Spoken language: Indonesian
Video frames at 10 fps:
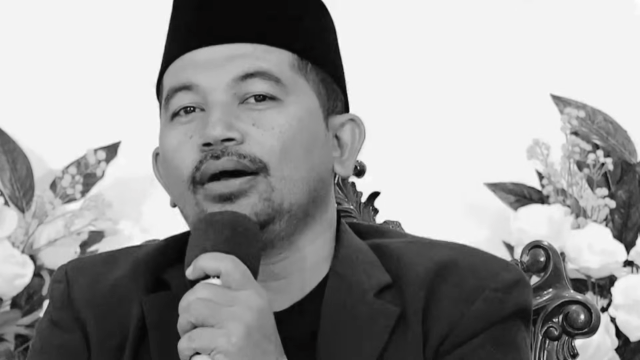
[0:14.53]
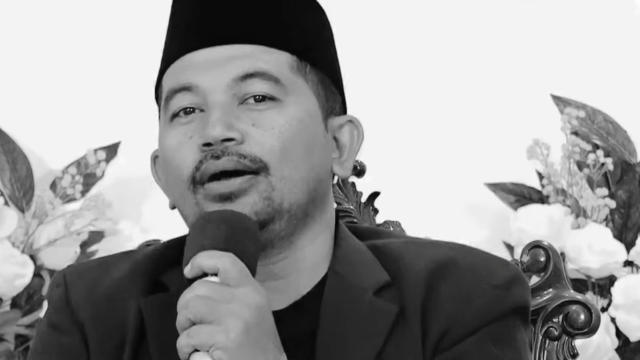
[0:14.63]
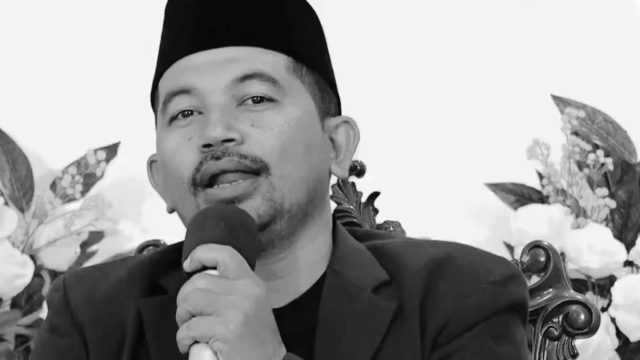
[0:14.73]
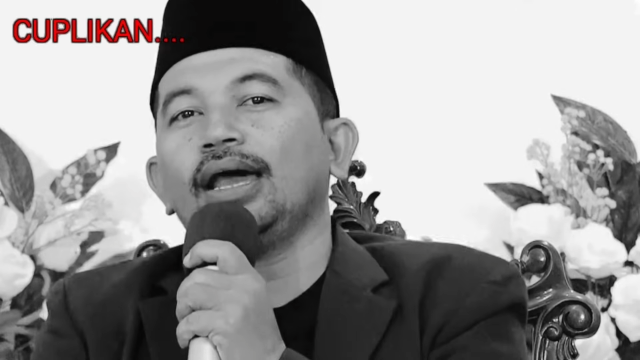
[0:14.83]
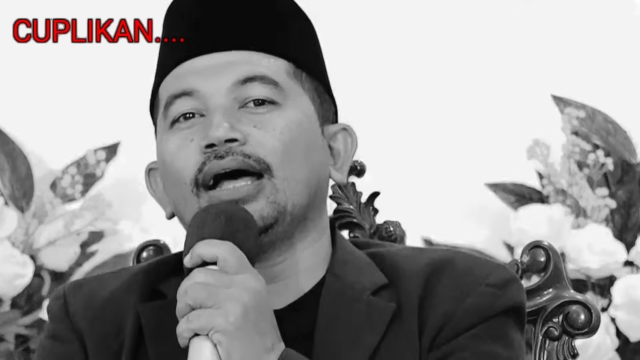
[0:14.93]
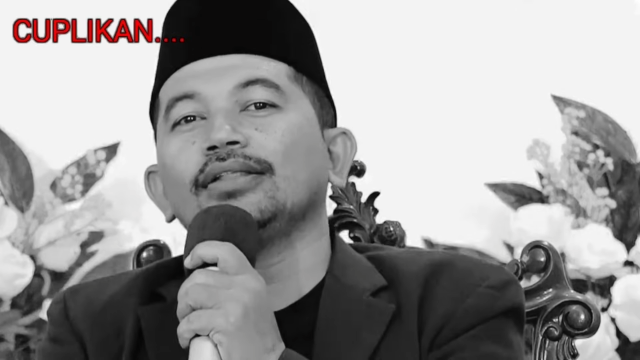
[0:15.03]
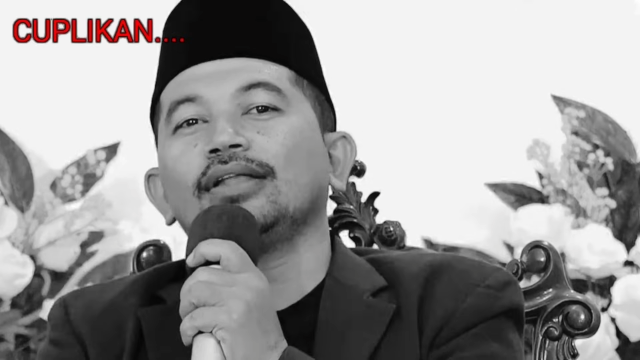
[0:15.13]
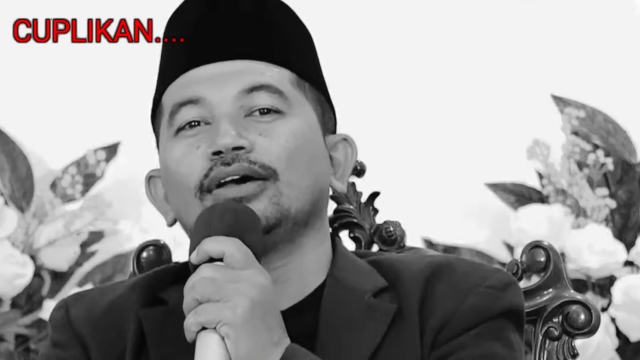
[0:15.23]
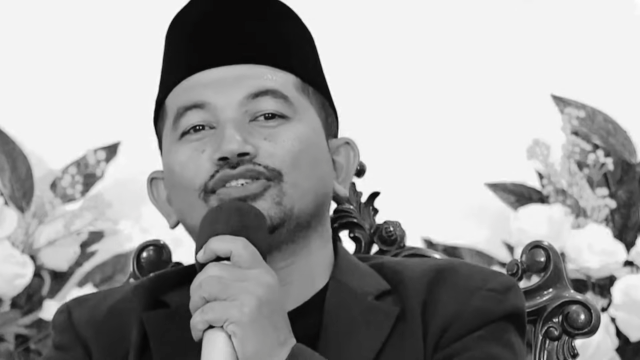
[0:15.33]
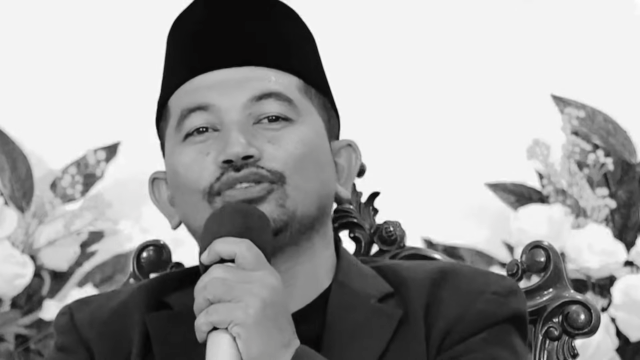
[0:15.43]
oleh
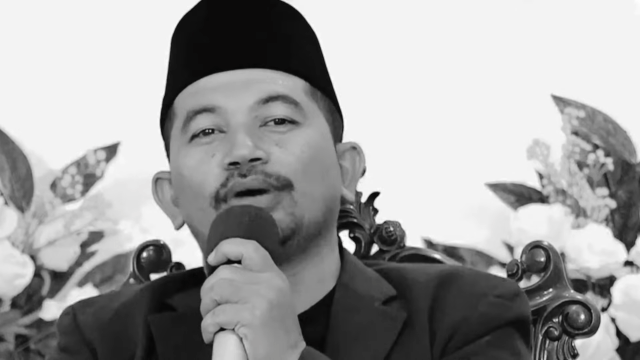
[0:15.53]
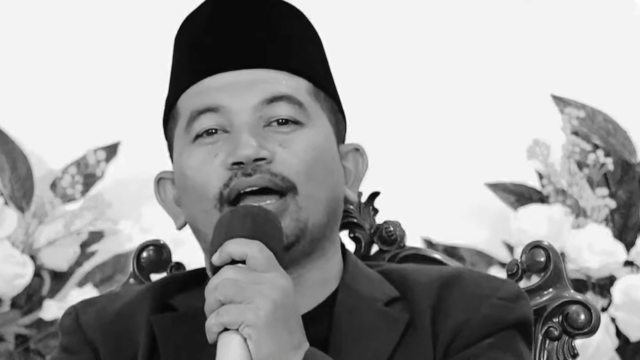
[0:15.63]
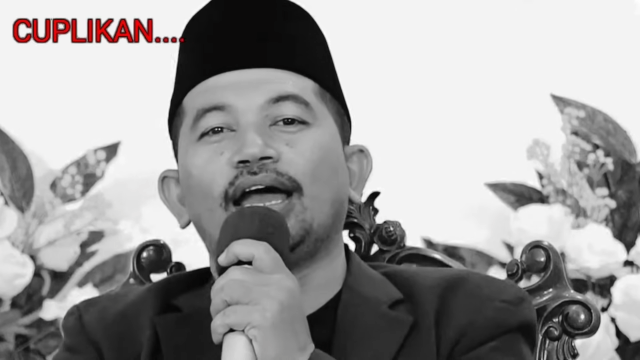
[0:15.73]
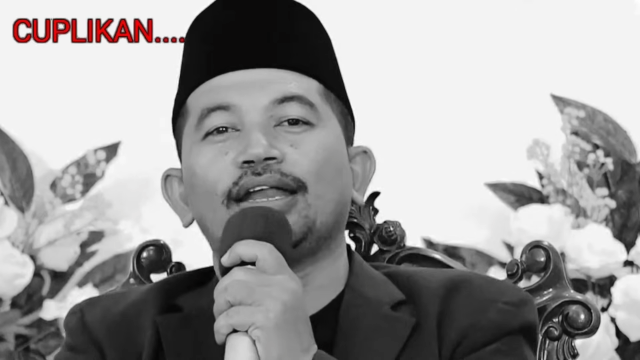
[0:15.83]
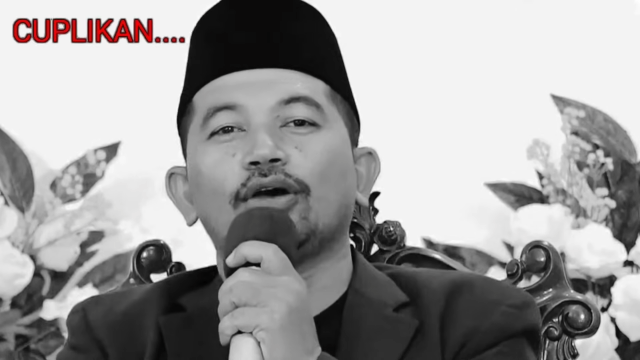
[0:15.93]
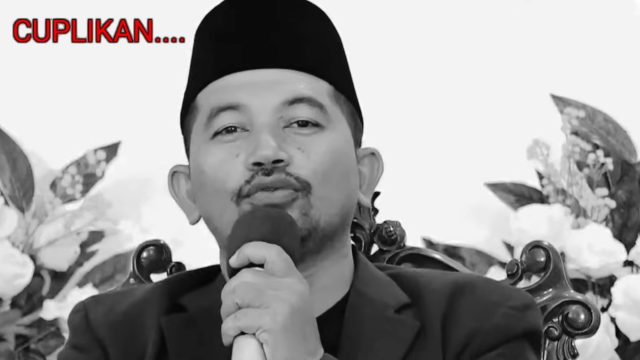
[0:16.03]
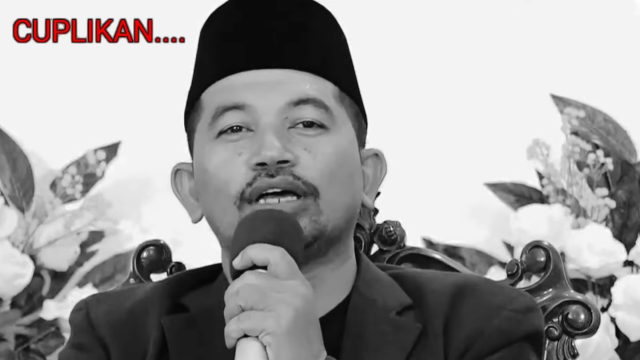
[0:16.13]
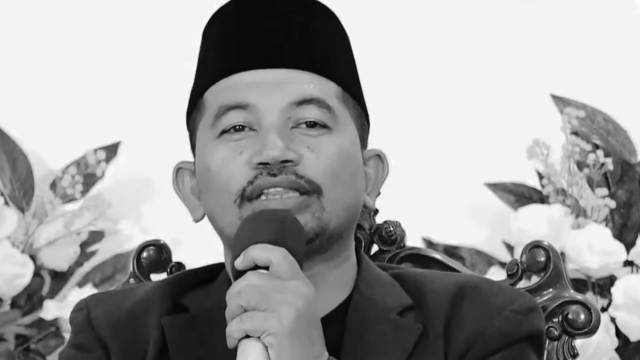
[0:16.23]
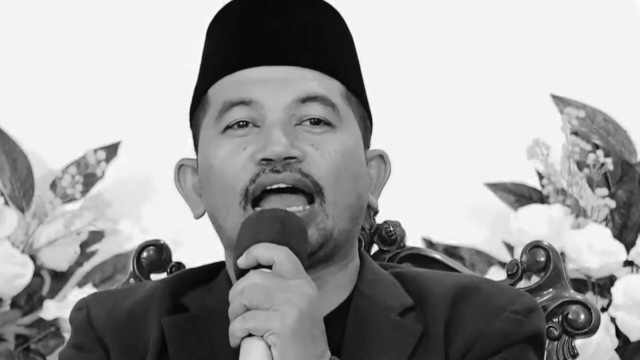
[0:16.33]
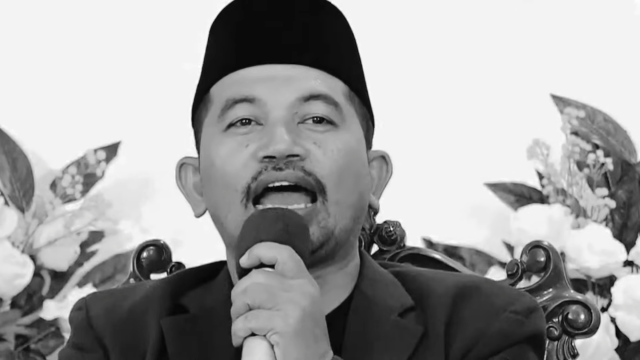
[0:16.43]
Allah Subhanahu
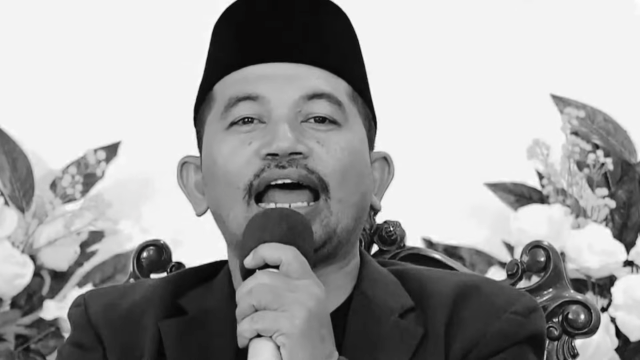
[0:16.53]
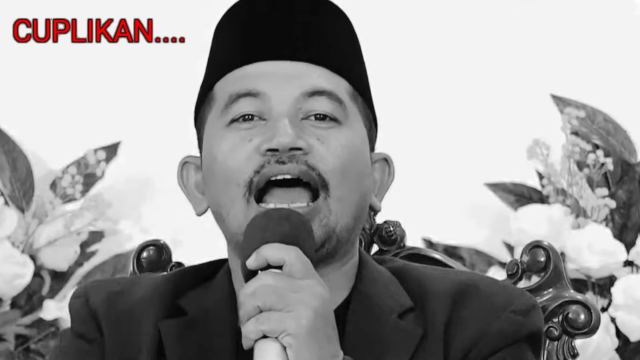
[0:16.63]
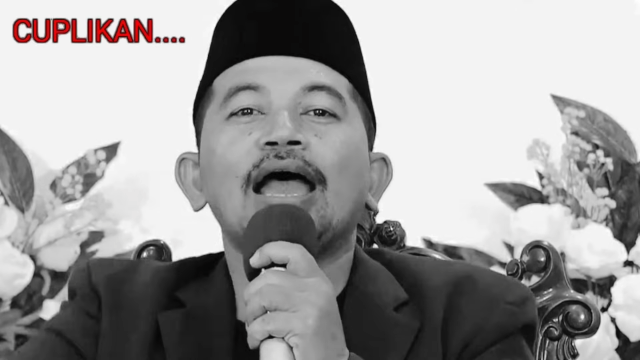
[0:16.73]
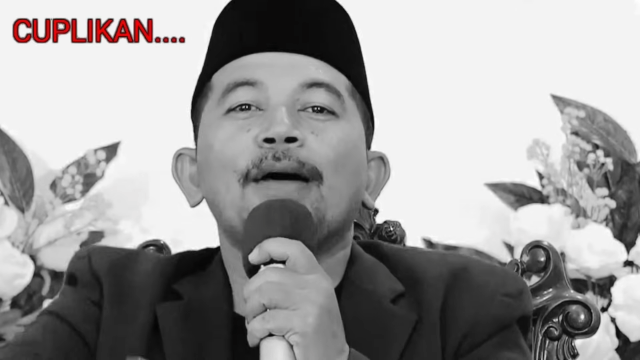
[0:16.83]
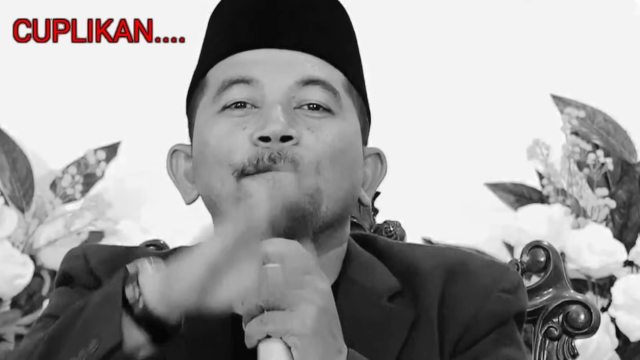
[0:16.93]
wa taala